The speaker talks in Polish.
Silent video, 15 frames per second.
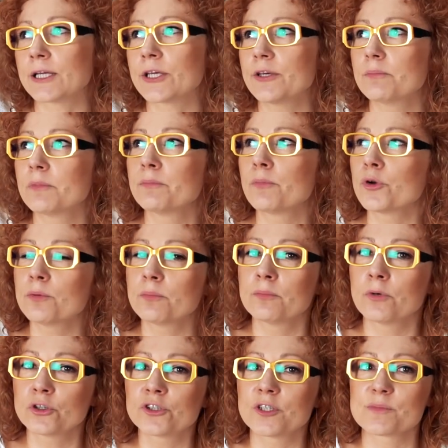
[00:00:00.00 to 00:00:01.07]
Takim moim
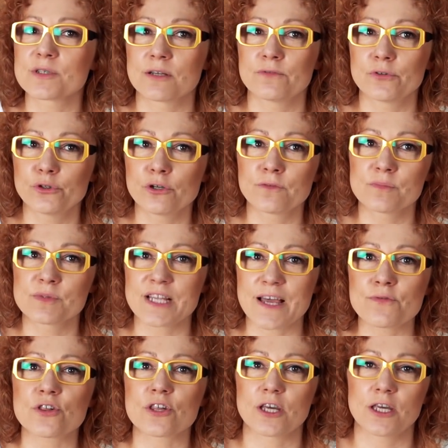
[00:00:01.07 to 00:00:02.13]
mottem zawodowym
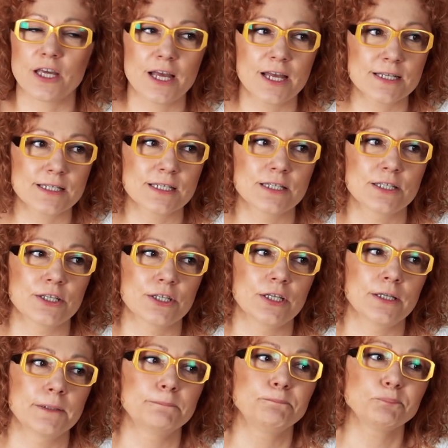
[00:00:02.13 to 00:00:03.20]
zawsze jest
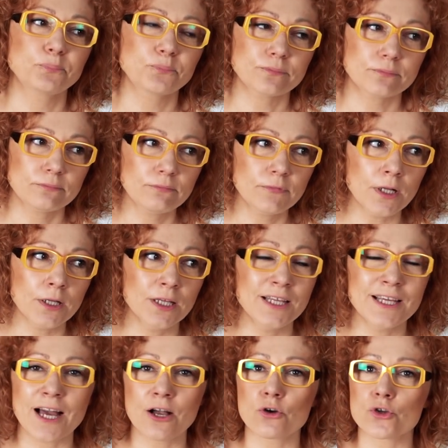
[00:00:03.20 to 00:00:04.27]
y,
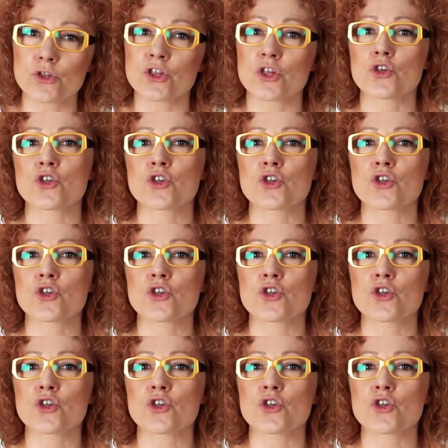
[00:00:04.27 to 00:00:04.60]
jakość,